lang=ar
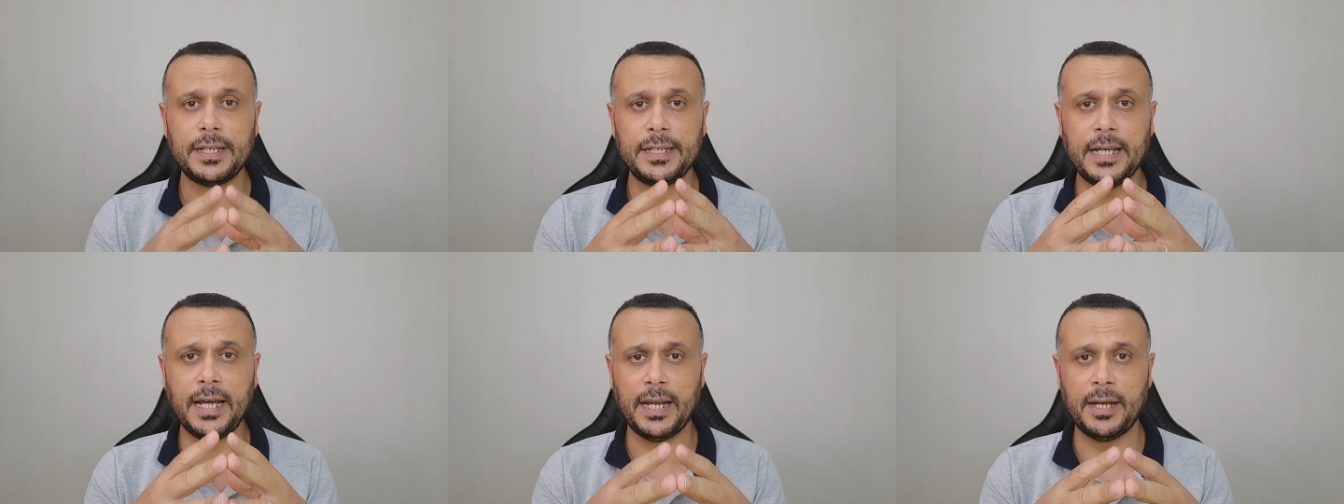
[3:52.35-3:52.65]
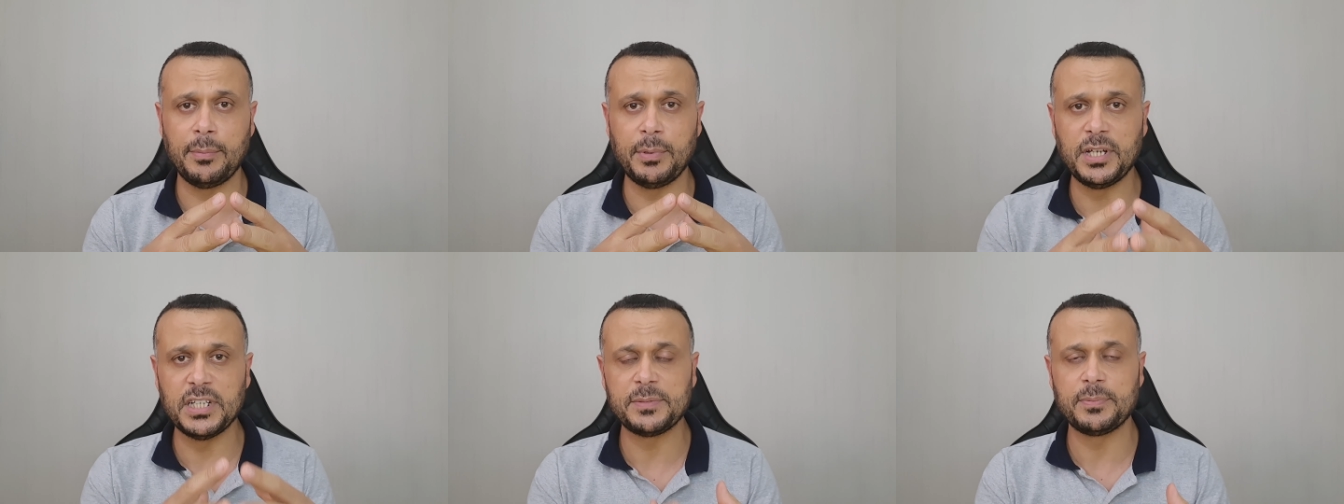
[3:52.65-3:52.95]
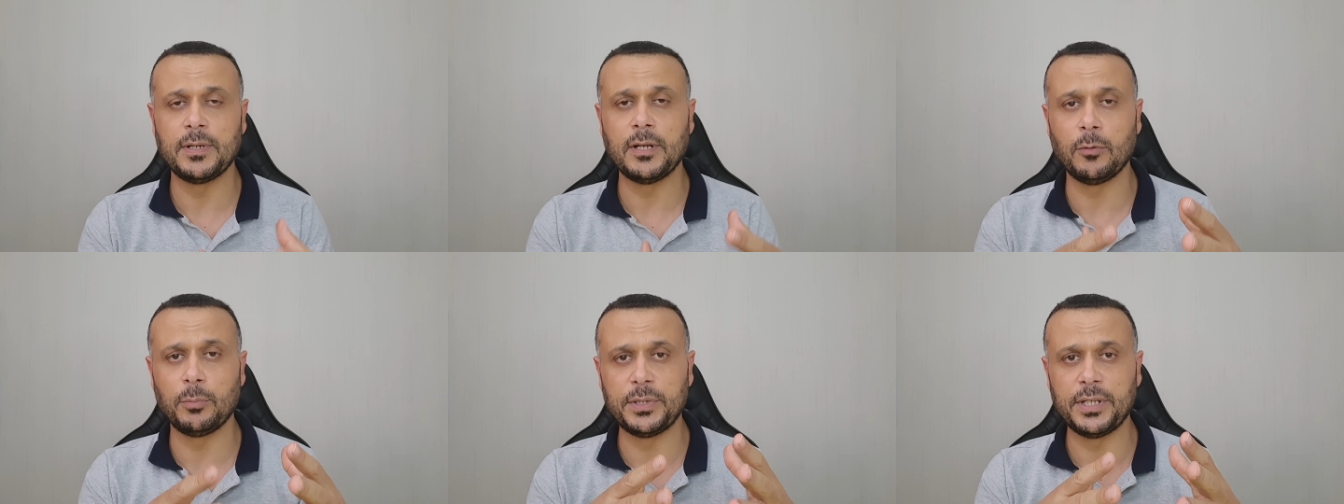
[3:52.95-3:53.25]
يعني
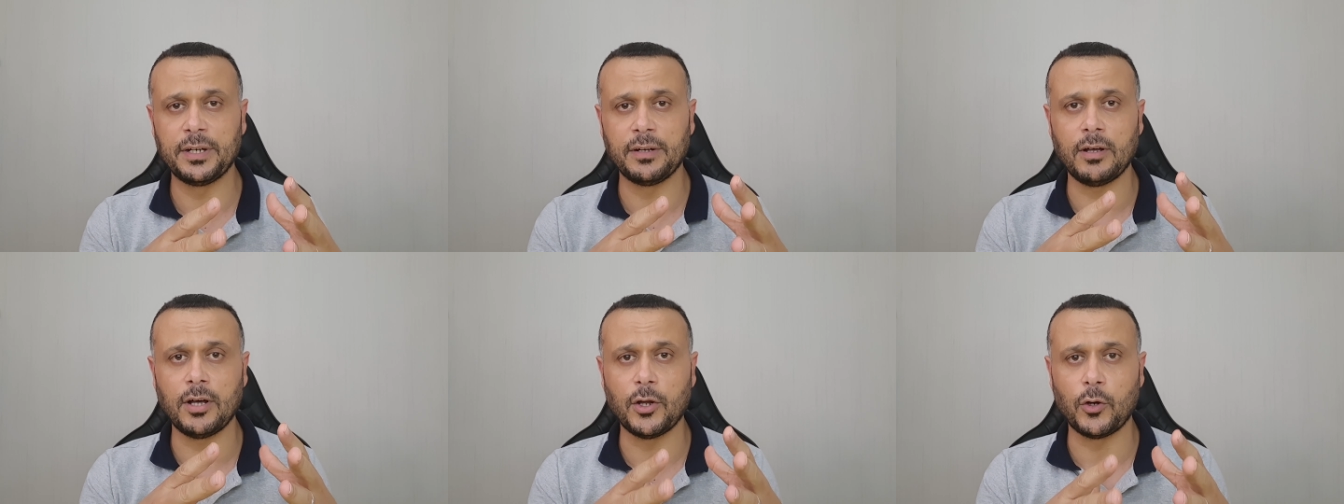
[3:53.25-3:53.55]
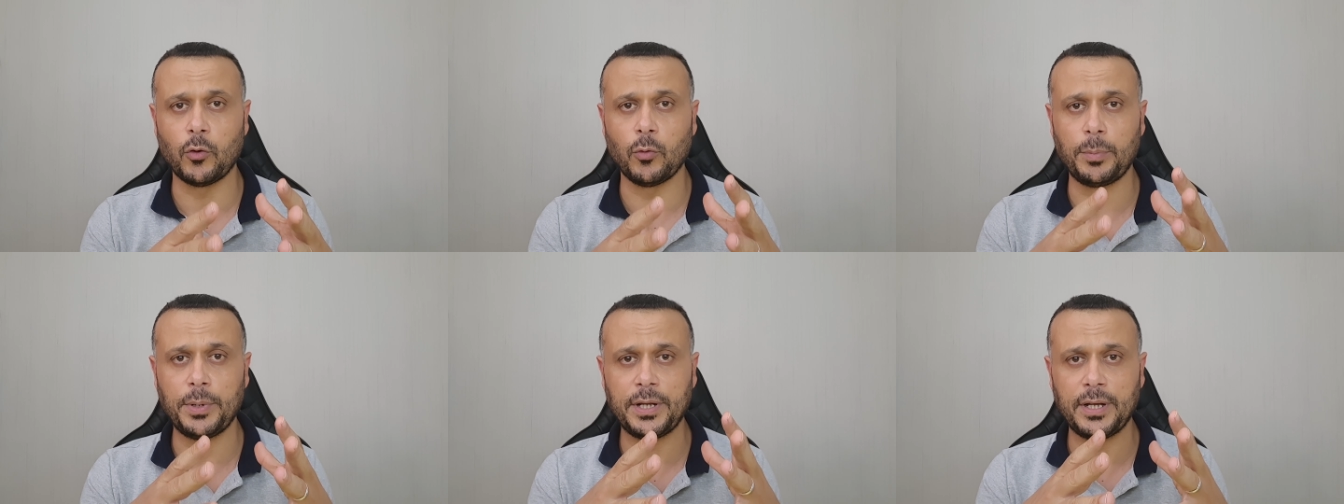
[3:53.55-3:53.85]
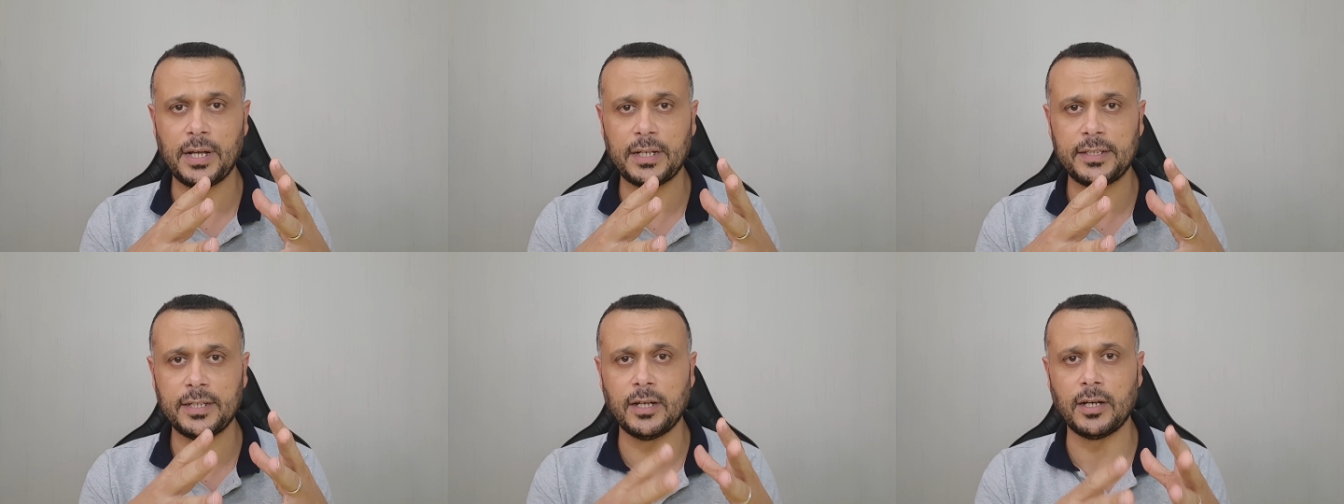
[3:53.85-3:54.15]
بالنسبه لو بدنا نقارنه
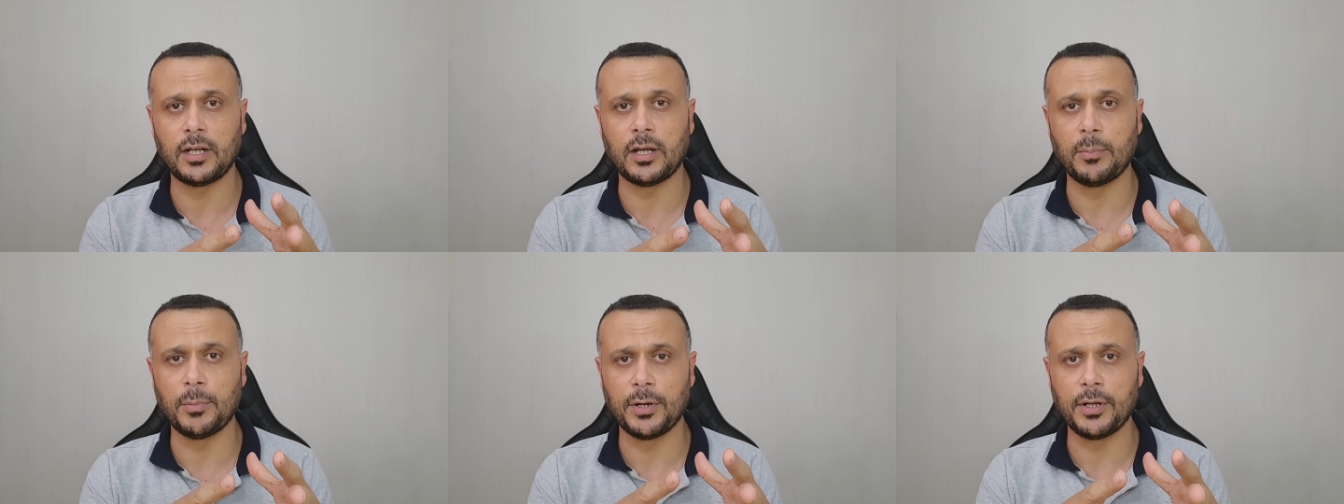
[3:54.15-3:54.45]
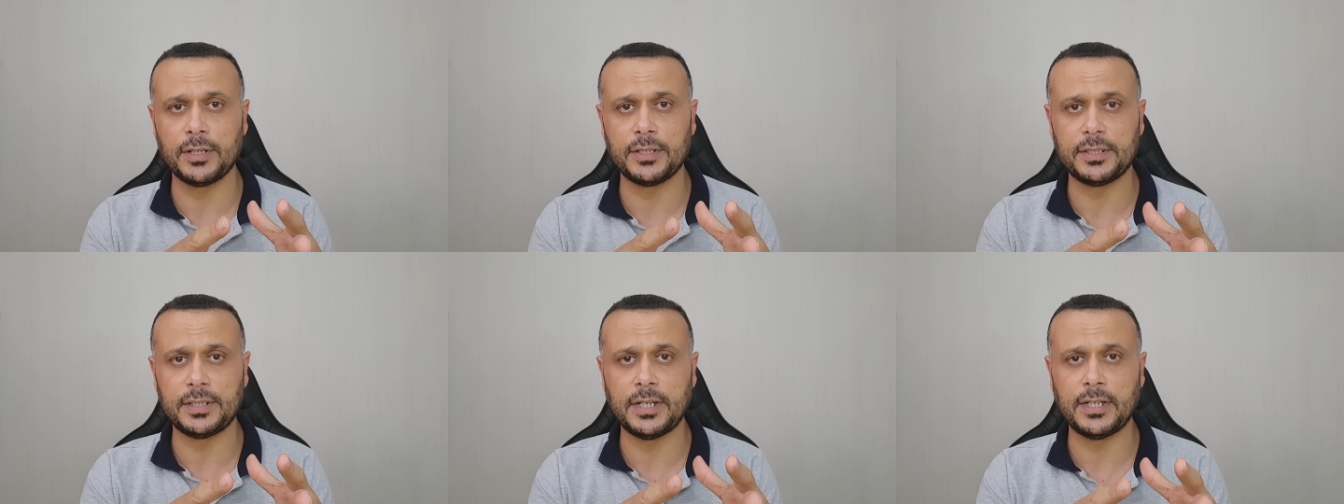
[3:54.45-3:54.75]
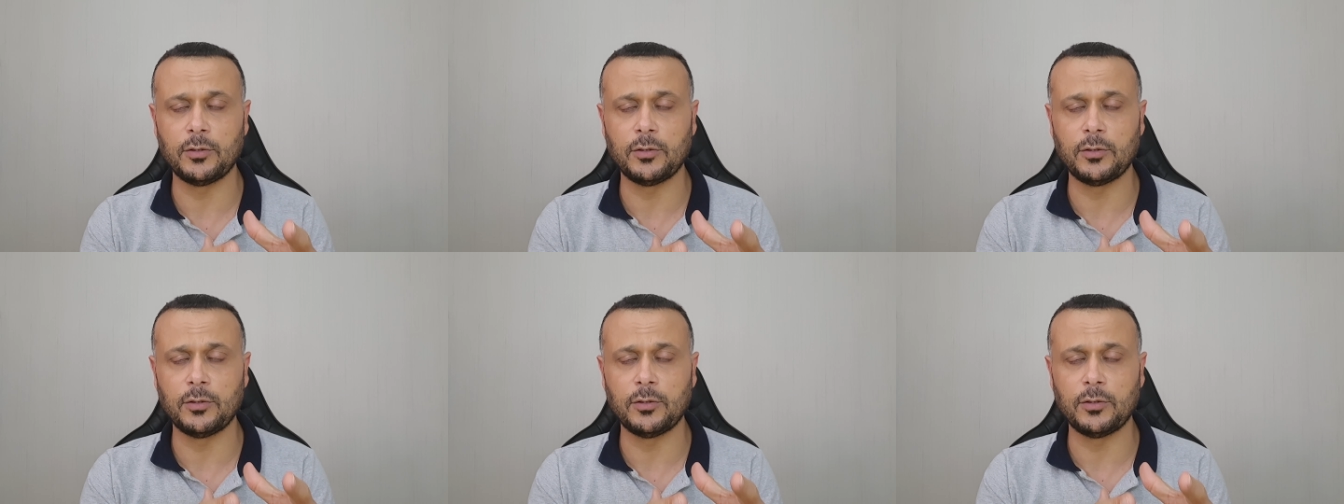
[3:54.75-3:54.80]
بين اداء الكاميرات